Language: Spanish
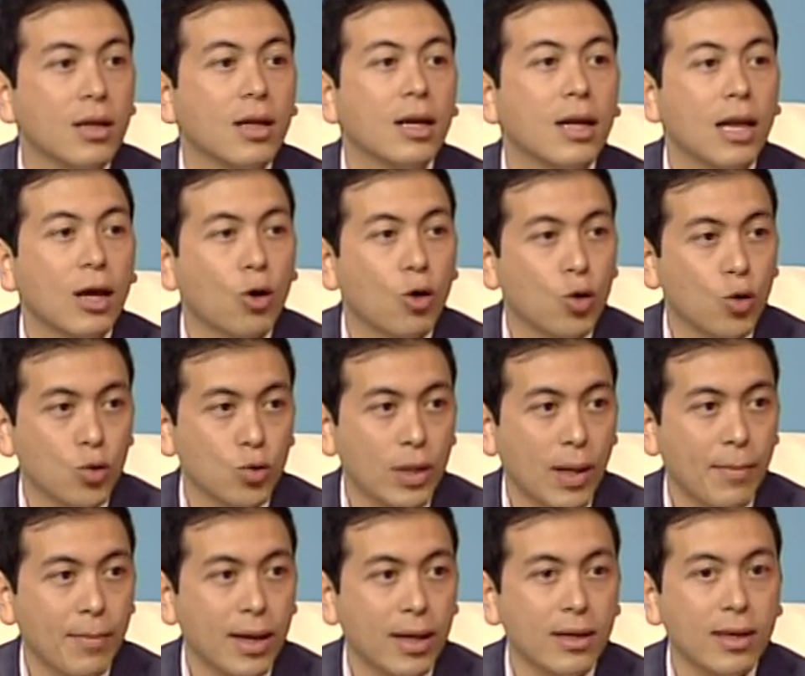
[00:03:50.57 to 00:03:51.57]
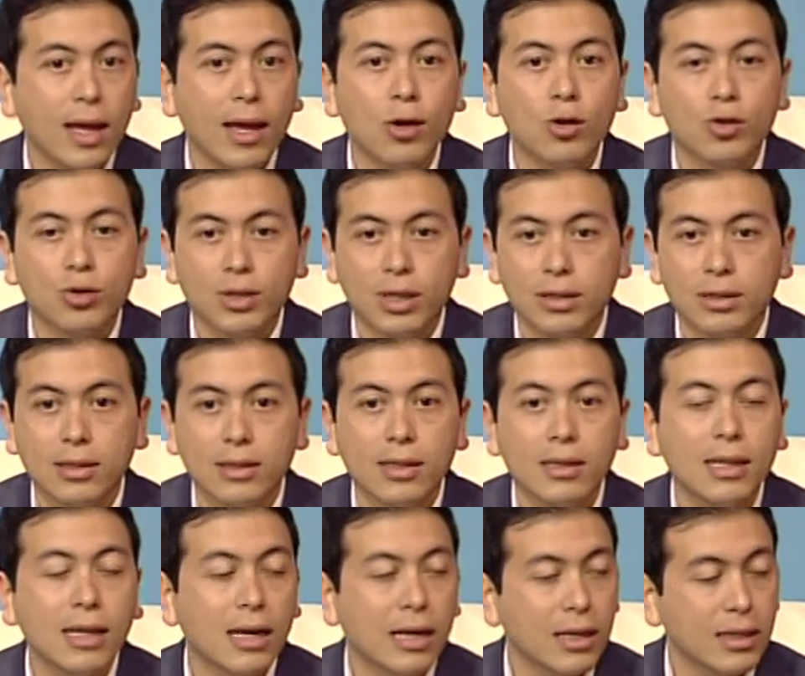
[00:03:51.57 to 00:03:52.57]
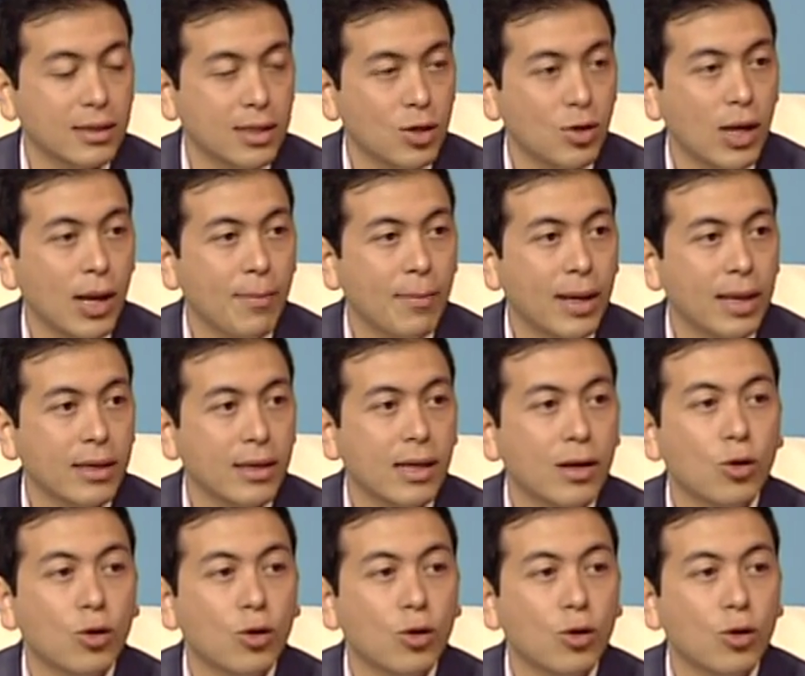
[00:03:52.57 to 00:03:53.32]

le coloco una malla, a los 30 días le retiro la malla,